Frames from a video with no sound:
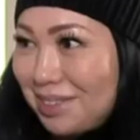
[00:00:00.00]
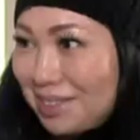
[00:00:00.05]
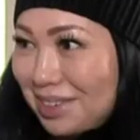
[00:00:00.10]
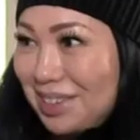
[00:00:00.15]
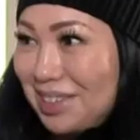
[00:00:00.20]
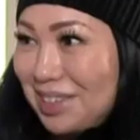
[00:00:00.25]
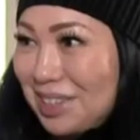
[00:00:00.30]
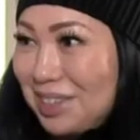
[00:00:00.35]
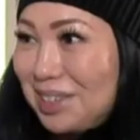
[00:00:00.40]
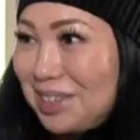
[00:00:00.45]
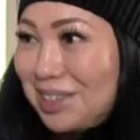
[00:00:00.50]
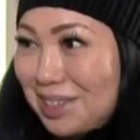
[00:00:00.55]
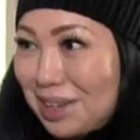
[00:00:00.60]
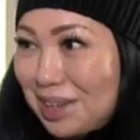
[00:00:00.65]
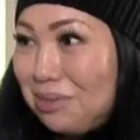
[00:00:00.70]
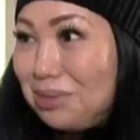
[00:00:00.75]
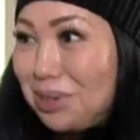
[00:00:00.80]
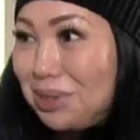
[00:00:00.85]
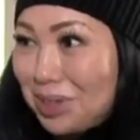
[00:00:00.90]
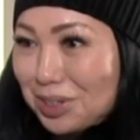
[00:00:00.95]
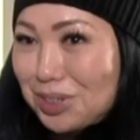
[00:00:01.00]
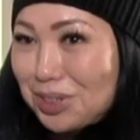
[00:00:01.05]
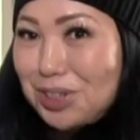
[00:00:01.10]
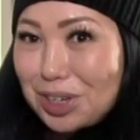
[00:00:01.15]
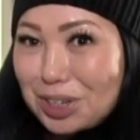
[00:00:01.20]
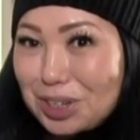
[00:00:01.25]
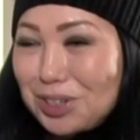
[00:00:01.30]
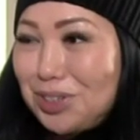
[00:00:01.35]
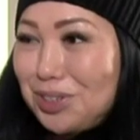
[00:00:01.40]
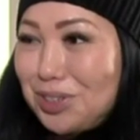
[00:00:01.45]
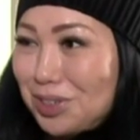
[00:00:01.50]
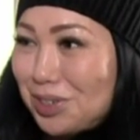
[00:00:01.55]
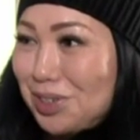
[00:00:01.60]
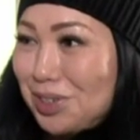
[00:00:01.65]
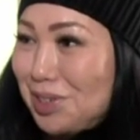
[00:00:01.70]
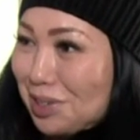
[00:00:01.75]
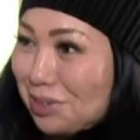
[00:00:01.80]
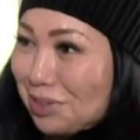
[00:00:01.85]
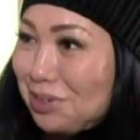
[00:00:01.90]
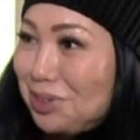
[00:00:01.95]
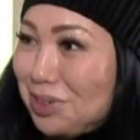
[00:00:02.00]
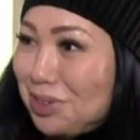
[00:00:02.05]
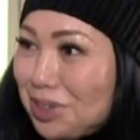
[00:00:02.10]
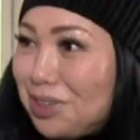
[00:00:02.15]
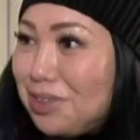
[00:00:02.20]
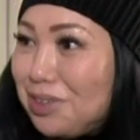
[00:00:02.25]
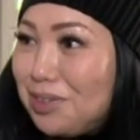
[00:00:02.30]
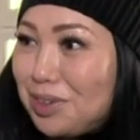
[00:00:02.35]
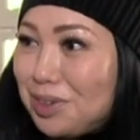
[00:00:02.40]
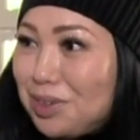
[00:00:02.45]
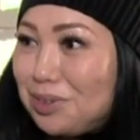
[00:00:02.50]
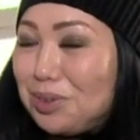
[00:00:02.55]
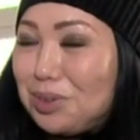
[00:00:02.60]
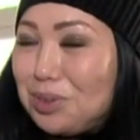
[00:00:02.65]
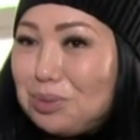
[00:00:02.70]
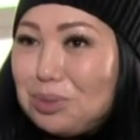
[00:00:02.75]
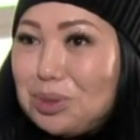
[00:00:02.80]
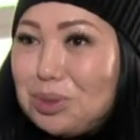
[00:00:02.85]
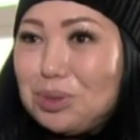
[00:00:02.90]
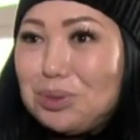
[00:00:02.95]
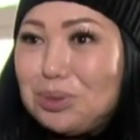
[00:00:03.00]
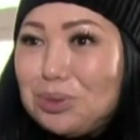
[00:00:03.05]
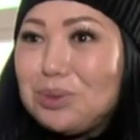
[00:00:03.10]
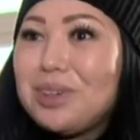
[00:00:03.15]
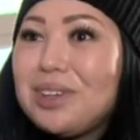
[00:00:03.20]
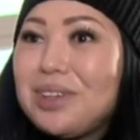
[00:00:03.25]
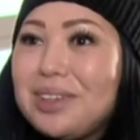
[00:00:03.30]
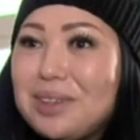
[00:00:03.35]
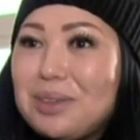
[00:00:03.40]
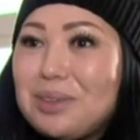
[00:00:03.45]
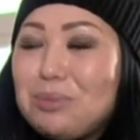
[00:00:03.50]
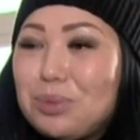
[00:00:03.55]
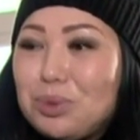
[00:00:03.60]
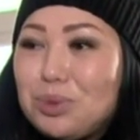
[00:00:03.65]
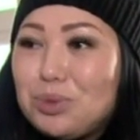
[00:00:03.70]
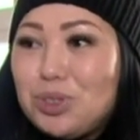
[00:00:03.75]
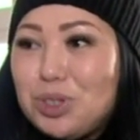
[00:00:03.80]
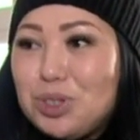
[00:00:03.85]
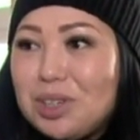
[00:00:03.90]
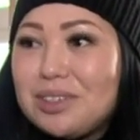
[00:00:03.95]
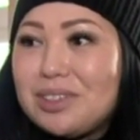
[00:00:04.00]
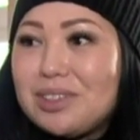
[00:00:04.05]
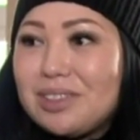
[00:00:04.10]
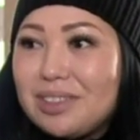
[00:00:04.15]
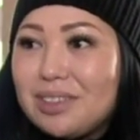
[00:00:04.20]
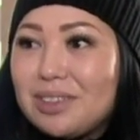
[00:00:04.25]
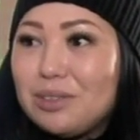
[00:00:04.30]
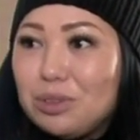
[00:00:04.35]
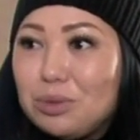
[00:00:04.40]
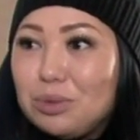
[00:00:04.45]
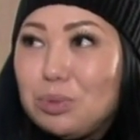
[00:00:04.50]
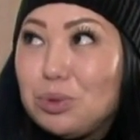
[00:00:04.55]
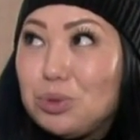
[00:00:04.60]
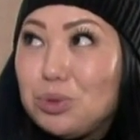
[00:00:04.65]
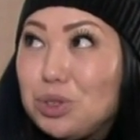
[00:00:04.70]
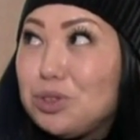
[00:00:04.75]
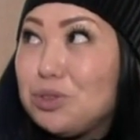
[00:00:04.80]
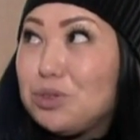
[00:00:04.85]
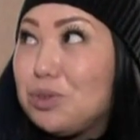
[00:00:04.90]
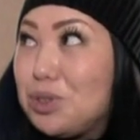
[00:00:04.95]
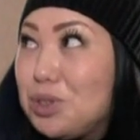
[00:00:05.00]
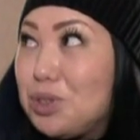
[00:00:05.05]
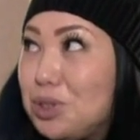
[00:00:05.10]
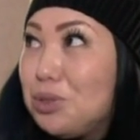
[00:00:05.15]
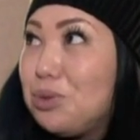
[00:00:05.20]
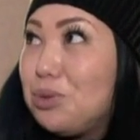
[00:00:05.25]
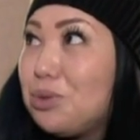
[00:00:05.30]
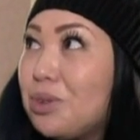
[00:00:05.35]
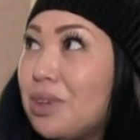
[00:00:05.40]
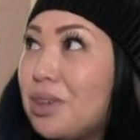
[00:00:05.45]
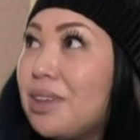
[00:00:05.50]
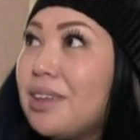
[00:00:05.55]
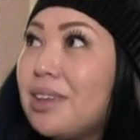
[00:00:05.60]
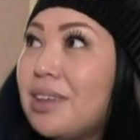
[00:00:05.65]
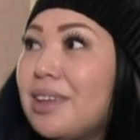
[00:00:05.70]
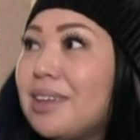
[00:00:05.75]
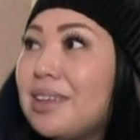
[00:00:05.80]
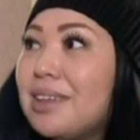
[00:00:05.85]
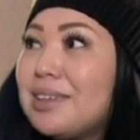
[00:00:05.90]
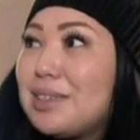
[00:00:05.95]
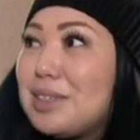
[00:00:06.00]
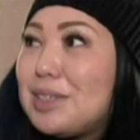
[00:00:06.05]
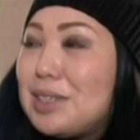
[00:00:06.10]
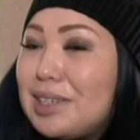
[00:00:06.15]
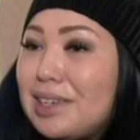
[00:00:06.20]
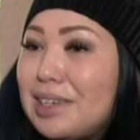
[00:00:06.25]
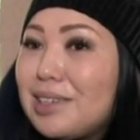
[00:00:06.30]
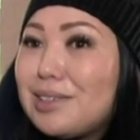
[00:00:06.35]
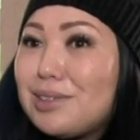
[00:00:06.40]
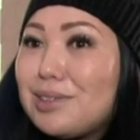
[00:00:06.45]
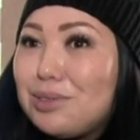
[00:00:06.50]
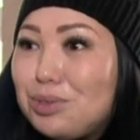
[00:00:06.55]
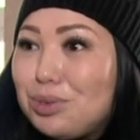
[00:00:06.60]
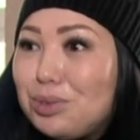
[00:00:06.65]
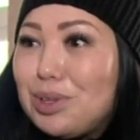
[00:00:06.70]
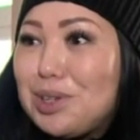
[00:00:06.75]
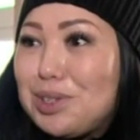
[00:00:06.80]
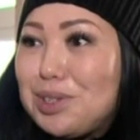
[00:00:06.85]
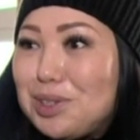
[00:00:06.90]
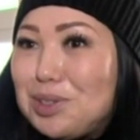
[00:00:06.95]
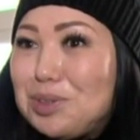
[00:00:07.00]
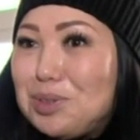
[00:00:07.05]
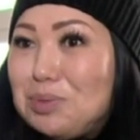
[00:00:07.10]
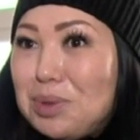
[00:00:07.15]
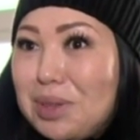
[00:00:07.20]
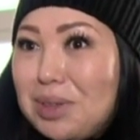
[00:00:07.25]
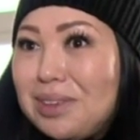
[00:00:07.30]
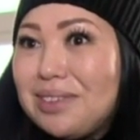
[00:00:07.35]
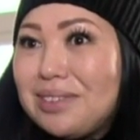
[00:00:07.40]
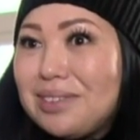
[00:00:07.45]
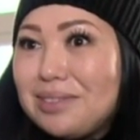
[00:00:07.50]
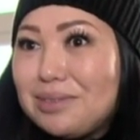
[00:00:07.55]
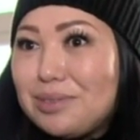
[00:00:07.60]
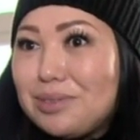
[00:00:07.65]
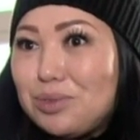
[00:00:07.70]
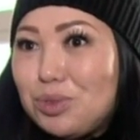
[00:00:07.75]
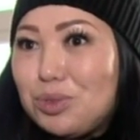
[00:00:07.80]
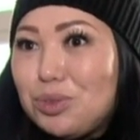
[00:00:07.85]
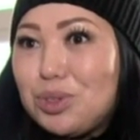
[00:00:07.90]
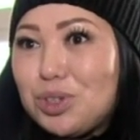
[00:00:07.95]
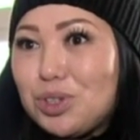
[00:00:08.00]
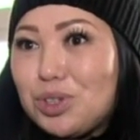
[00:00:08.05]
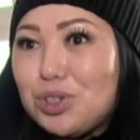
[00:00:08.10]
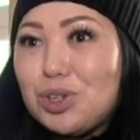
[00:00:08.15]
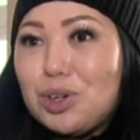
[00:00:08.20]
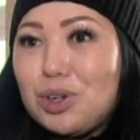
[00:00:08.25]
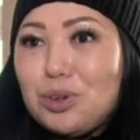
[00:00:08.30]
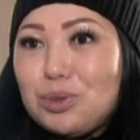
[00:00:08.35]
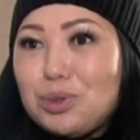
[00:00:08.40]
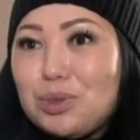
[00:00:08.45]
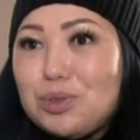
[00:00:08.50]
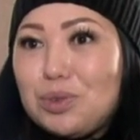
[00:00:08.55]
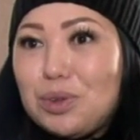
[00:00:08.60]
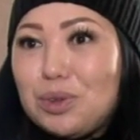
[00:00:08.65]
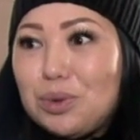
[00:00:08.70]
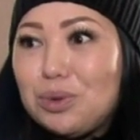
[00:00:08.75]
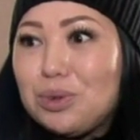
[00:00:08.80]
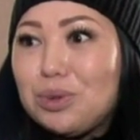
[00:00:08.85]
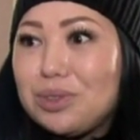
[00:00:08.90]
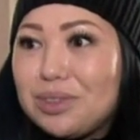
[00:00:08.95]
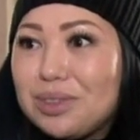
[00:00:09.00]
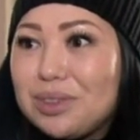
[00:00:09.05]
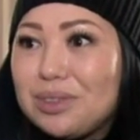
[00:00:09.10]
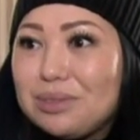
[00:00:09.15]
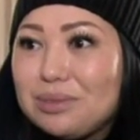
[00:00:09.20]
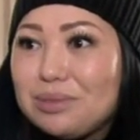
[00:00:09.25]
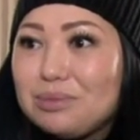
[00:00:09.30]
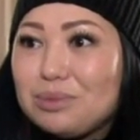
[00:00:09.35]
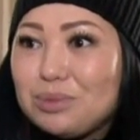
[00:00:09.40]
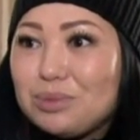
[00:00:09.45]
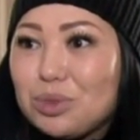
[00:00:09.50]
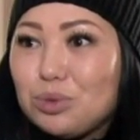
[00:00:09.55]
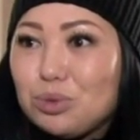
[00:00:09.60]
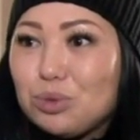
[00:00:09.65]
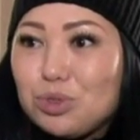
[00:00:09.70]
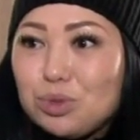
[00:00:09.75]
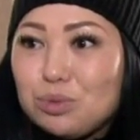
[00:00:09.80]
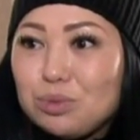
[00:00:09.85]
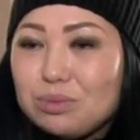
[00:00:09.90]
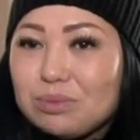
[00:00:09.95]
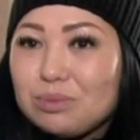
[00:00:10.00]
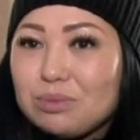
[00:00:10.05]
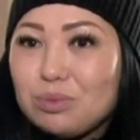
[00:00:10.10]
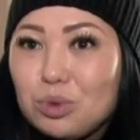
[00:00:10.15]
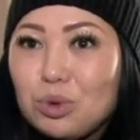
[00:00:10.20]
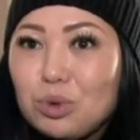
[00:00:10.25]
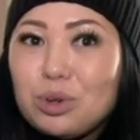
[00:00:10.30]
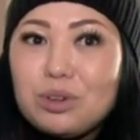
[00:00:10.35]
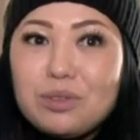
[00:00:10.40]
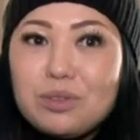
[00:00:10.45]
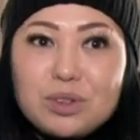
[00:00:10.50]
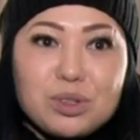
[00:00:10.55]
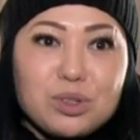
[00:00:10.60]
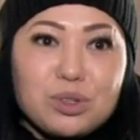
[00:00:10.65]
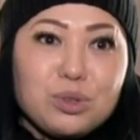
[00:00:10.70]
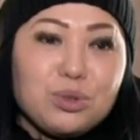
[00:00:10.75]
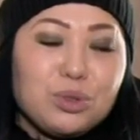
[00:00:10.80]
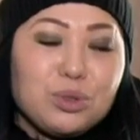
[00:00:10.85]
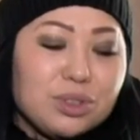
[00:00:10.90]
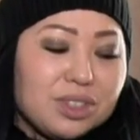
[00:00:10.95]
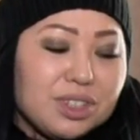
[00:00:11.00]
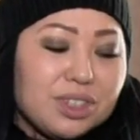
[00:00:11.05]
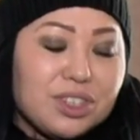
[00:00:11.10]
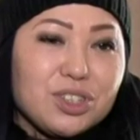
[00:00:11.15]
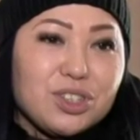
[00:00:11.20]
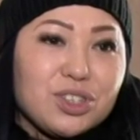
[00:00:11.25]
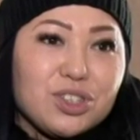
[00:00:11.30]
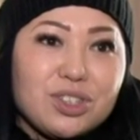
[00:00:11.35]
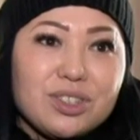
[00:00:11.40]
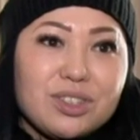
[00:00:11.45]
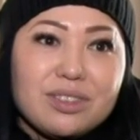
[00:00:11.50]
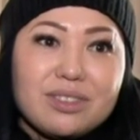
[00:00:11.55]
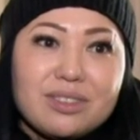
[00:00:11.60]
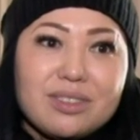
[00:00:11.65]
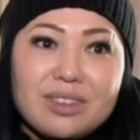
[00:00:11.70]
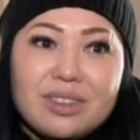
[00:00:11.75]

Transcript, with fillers: Один из самых ярчайших, счастливых дней, наверное, в этом году получается, да, это получить квартиру, заселиться сюда с детьми. Все-таки жилье свое – это это очень многого стоит, конечно.